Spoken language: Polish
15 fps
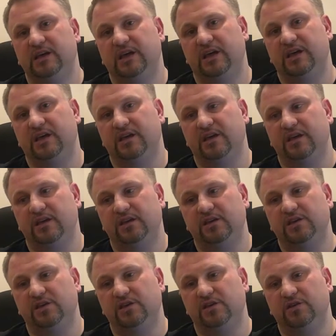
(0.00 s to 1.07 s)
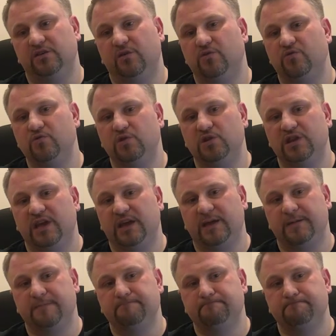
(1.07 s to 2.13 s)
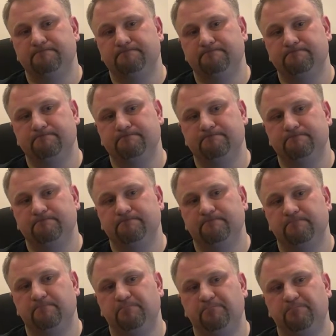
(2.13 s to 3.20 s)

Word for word: e, i ogólnie mm,